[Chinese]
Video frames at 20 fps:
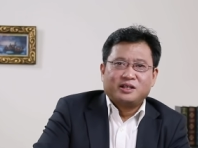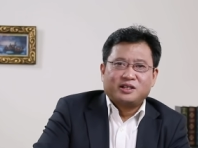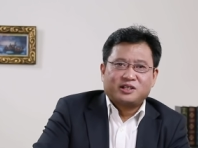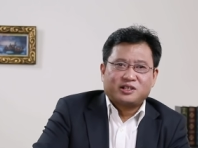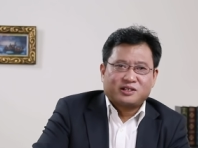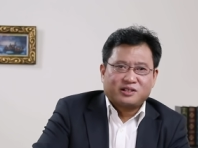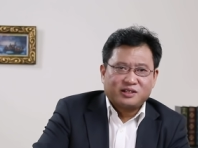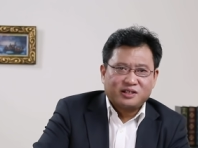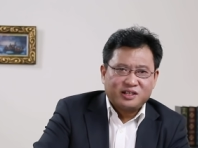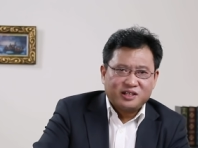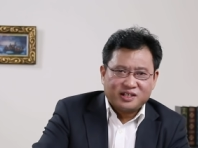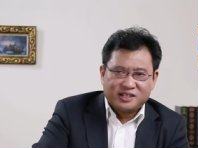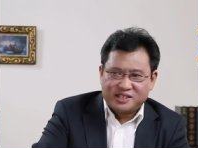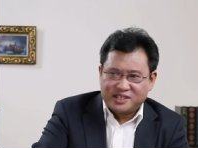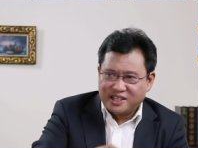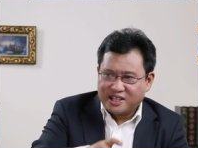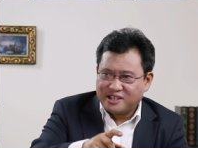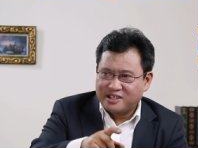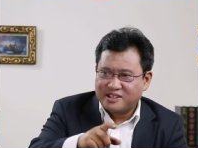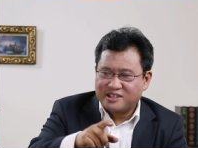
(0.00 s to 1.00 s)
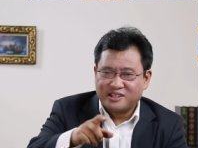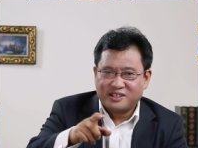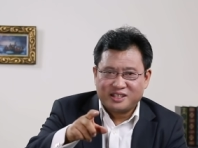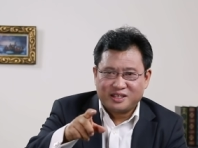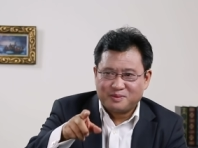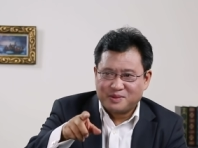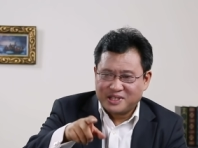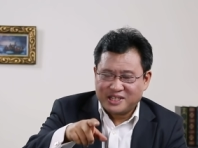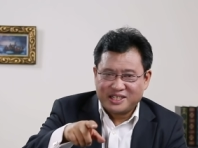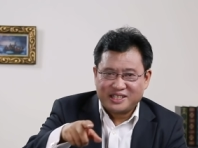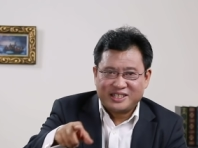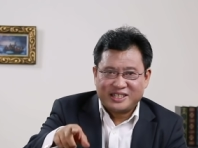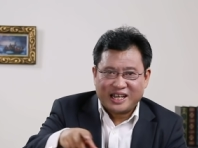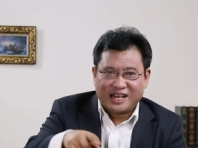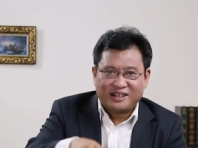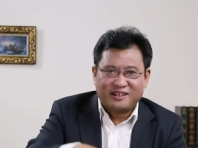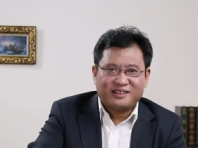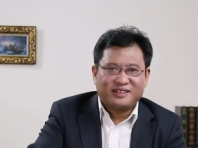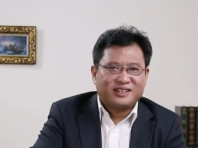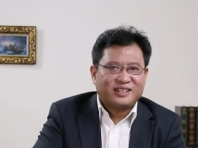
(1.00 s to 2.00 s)
时刻监视你们这一
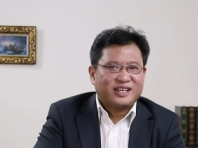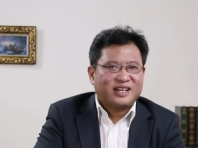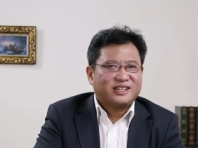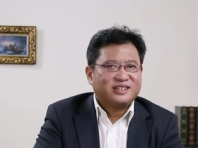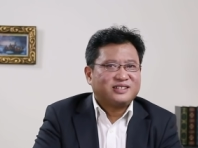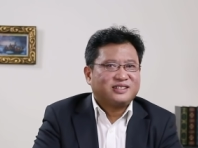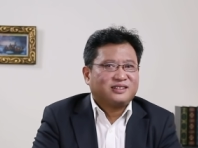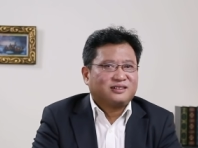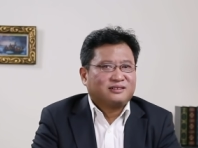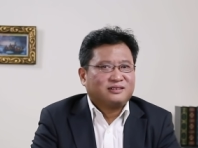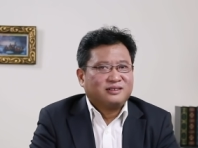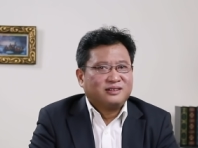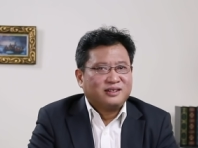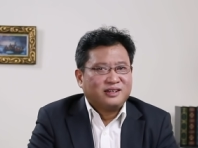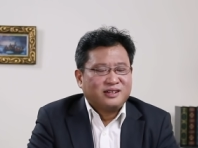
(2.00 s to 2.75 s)
家人的言行。